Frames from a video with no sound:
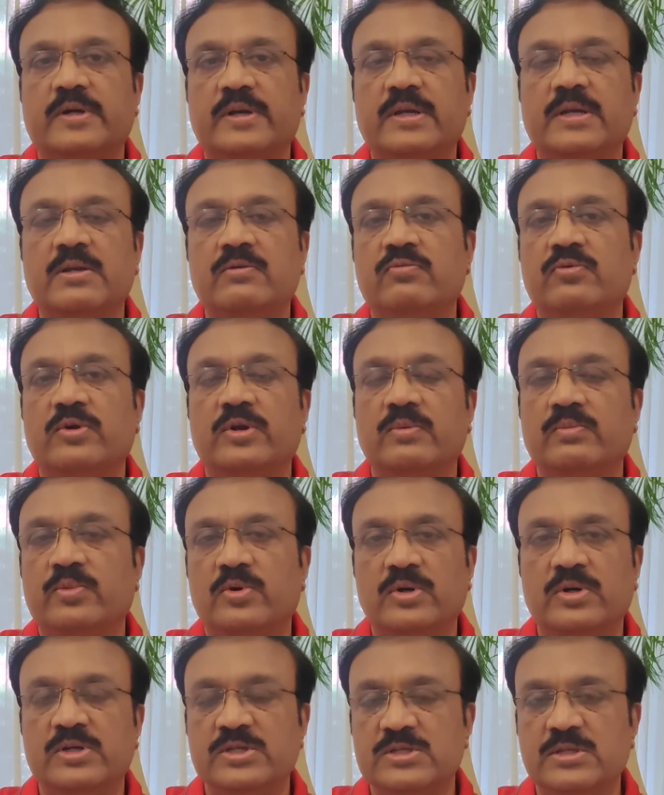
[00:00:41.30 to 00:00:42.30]
క్రికెన్ ఇన్ఫో
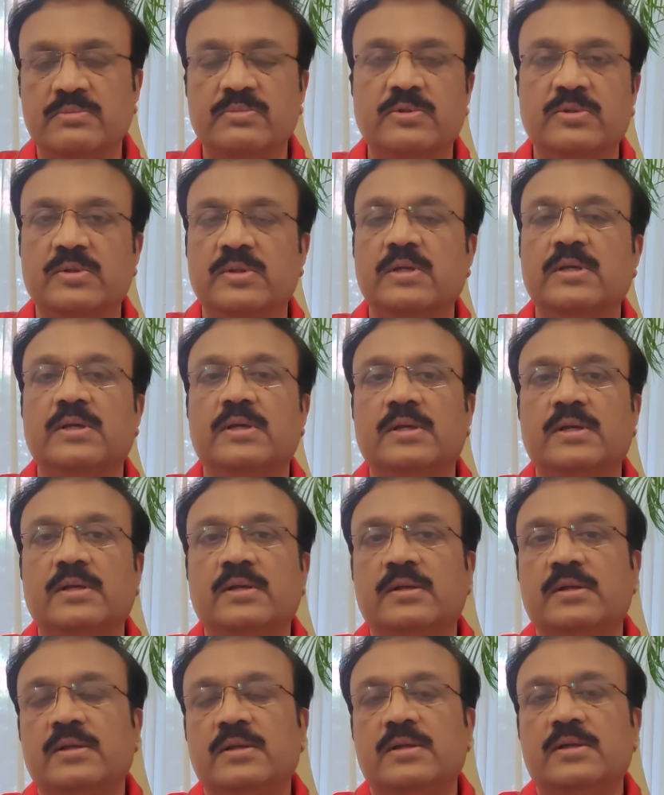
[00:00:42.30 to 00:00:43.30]
రిపోర్ట్ చెప్తుంది
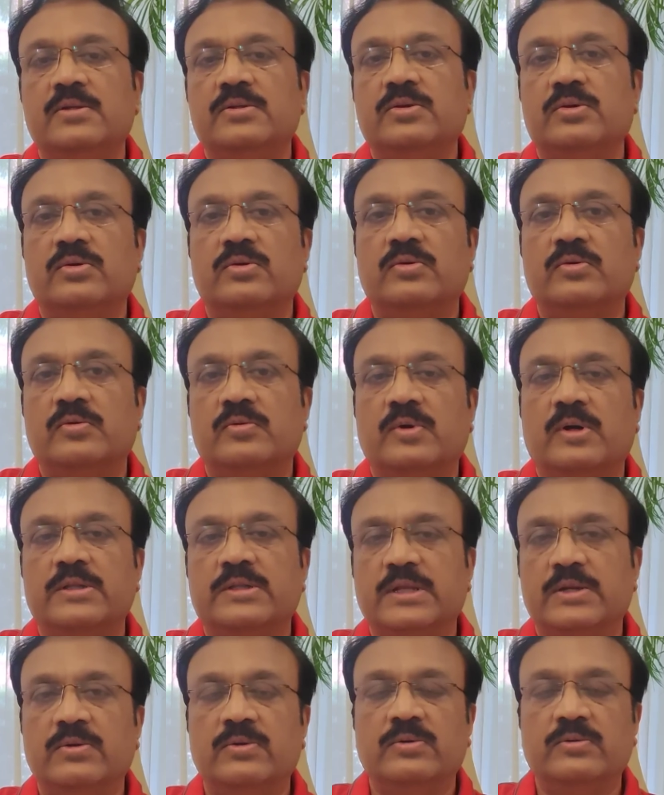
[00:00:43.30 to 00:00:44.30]
సో
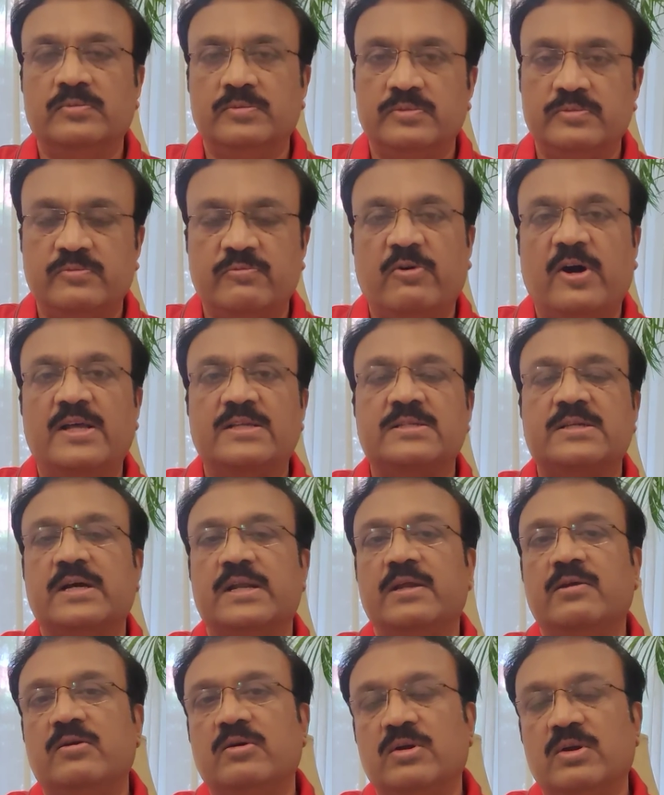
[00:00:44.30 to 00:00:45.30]
అతను ఫాస్ట్గా
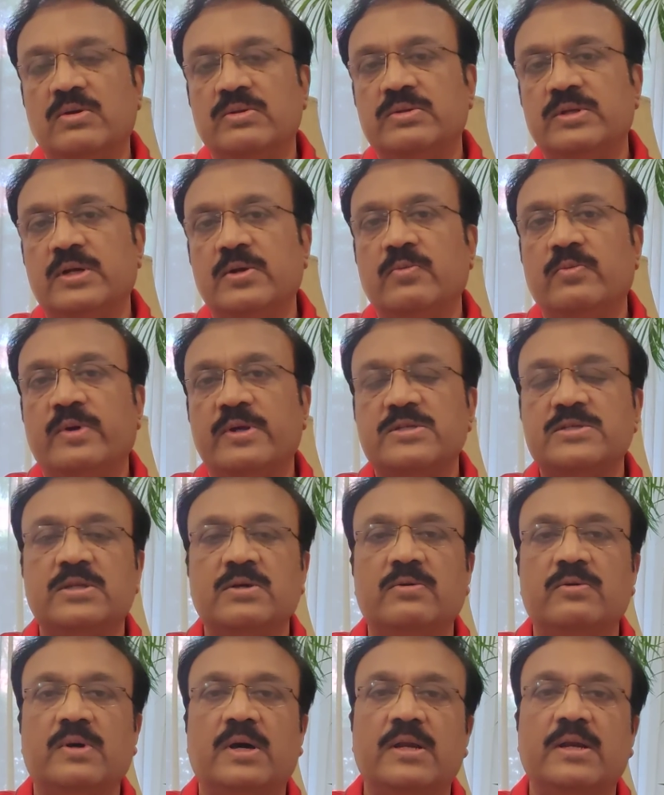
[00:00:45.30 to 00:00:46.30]
రికవర్ అవుతున్నాడు
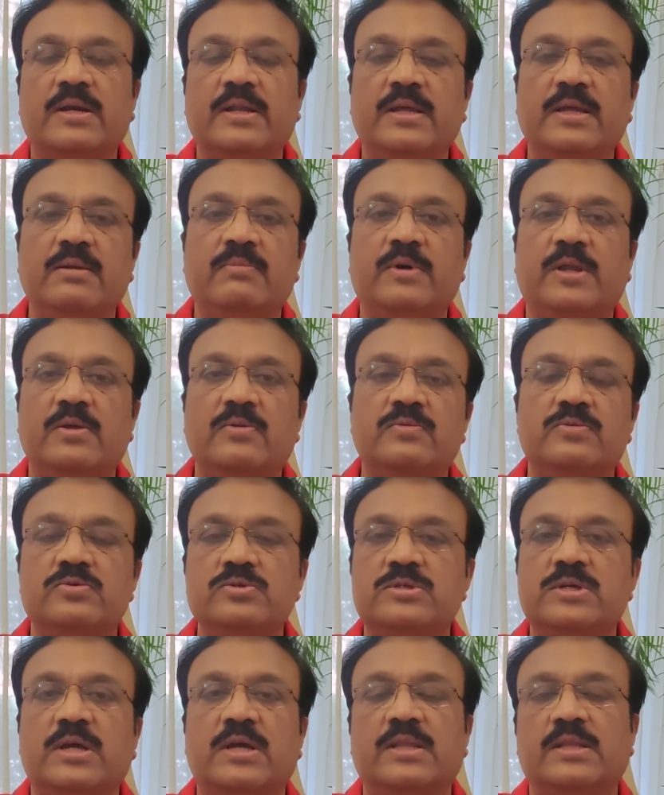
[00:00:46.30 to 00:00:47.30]
ప్రస్తుతం ఆల్రెడీ మనం
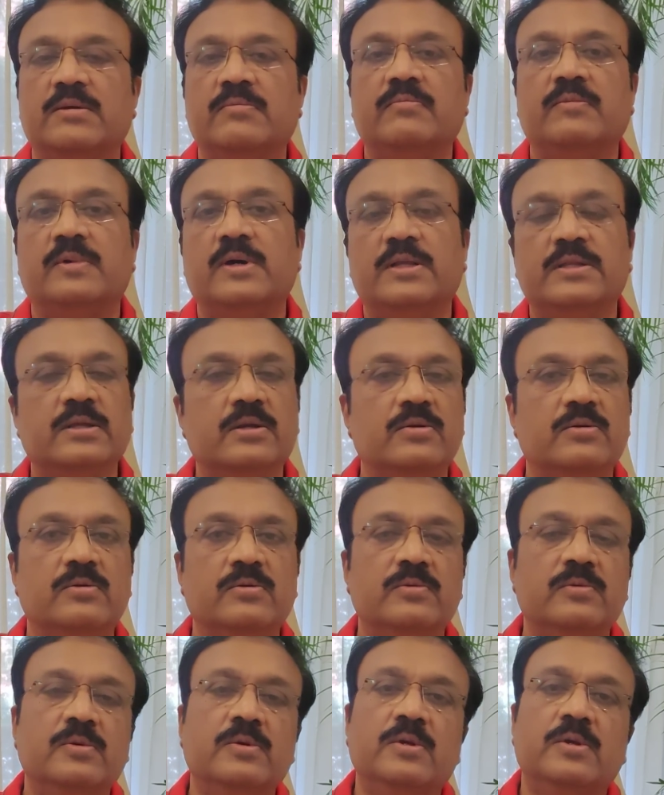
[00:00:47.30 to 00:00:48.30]
చూసాం కదా అతను
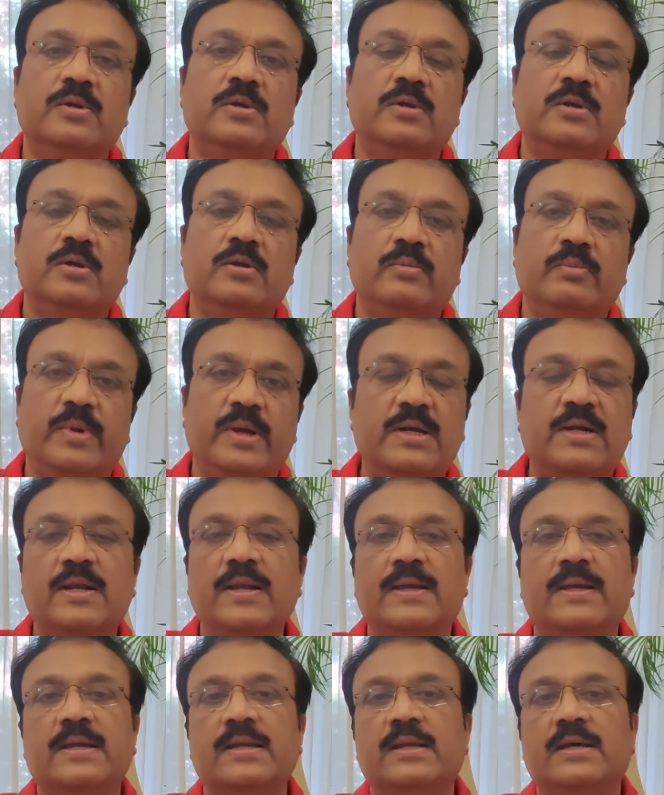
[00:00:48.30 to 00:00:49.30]

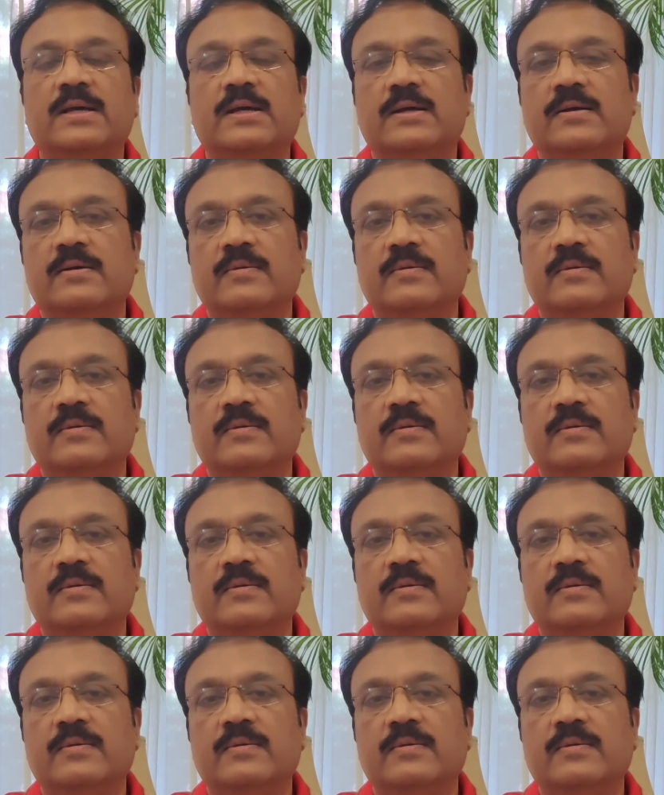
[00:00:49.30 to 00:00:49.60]
మెట్లెక్కిన